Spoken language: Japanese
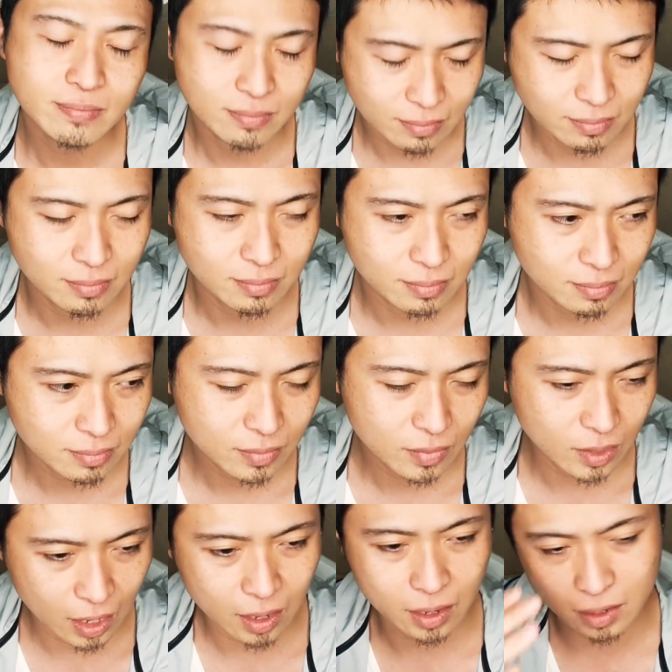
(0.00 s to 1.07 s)
うん、
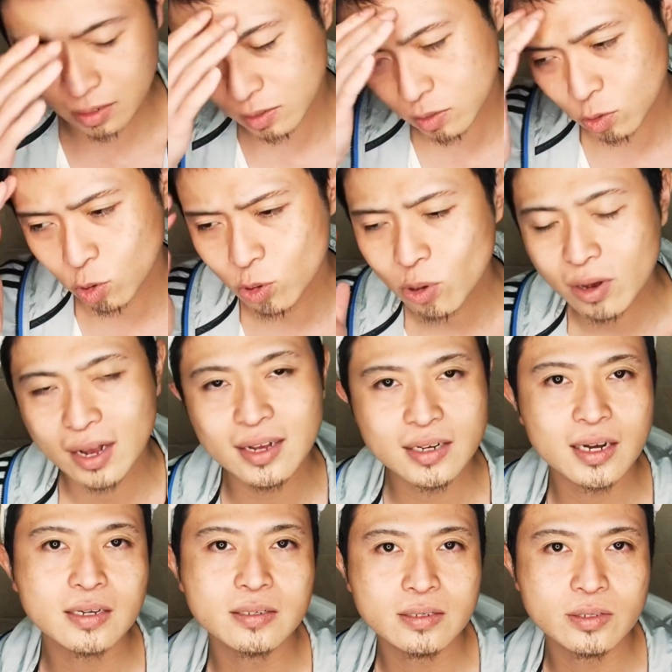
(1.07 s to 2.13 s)
でこの感
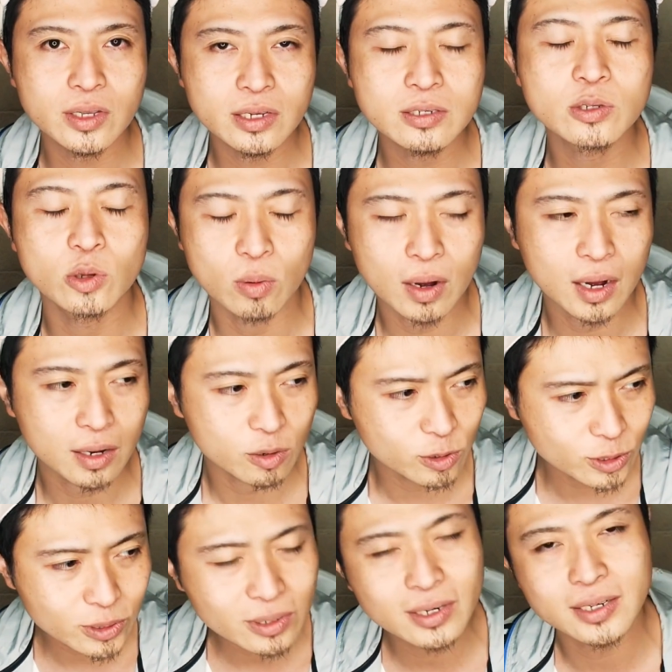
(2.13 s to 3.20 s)
覚っていうのはお
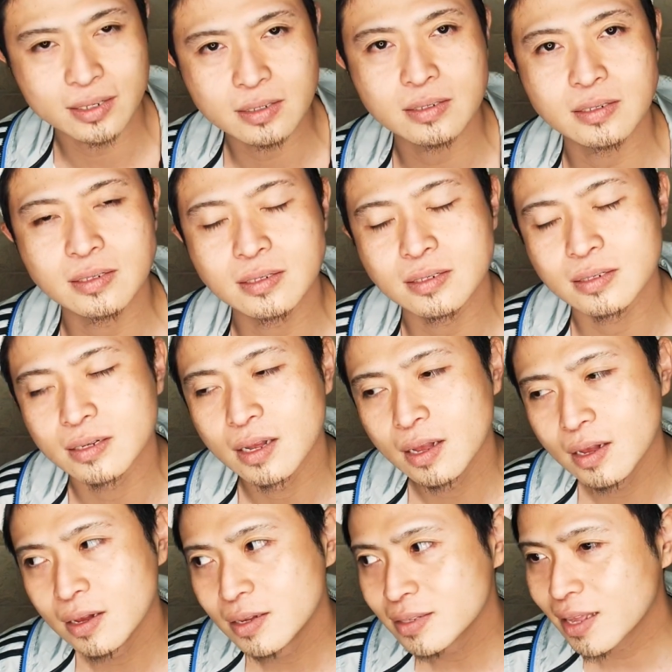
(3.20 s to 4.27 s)
そらく
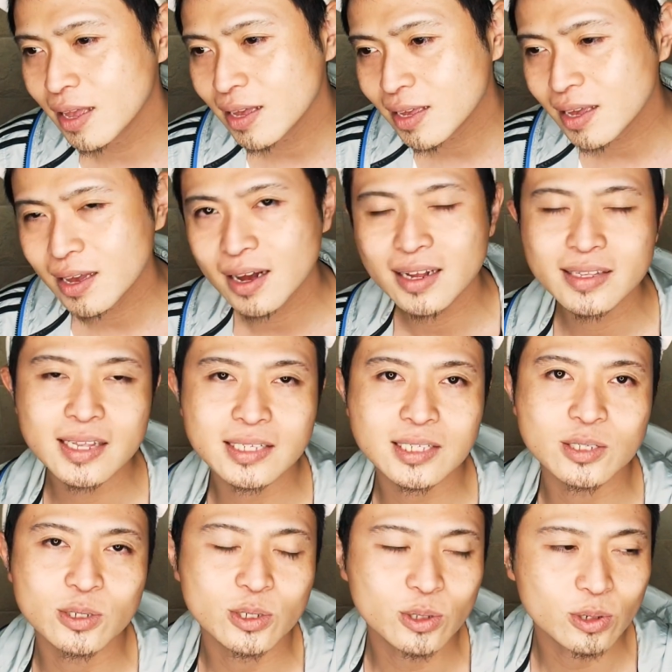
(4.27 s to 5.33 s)
定型発達
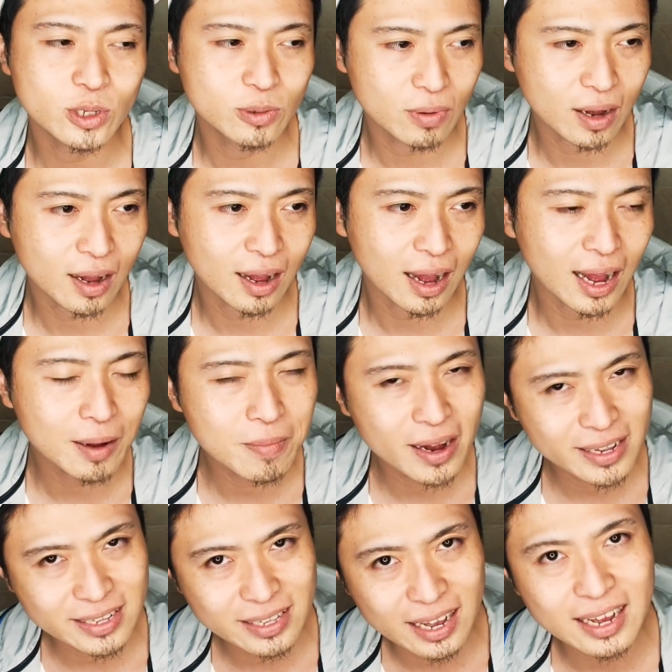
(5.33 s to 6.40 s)
の人にはあま
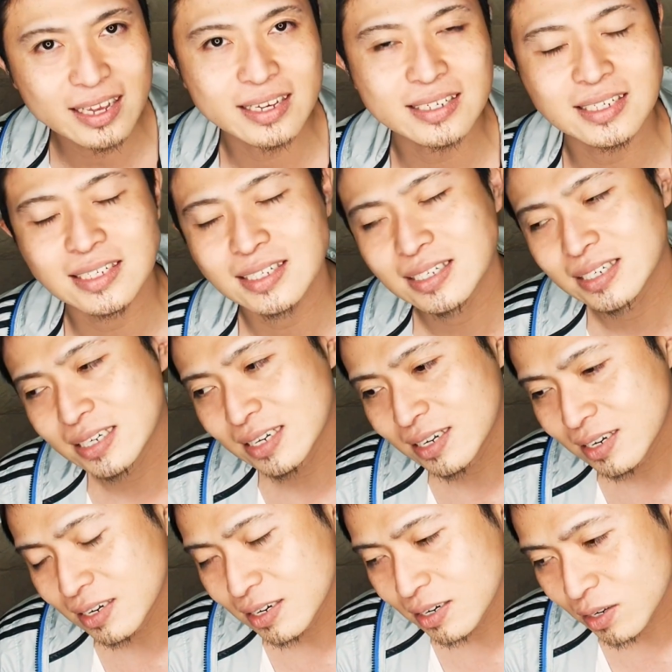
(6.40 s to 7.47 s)
りない
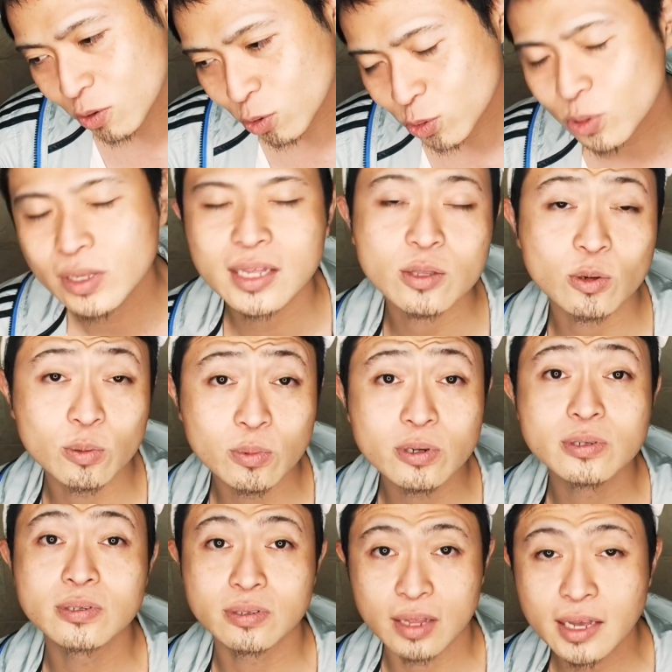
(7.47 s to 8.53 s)
ことだと
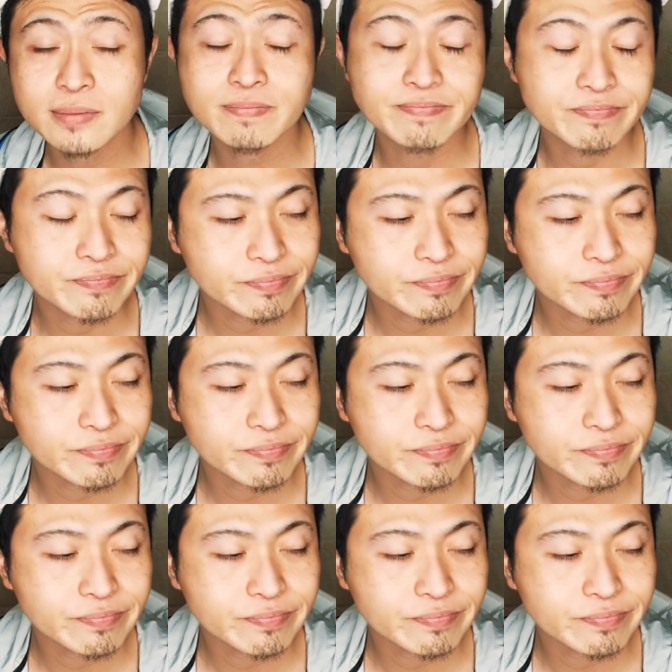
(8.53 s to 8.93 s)
思うのね。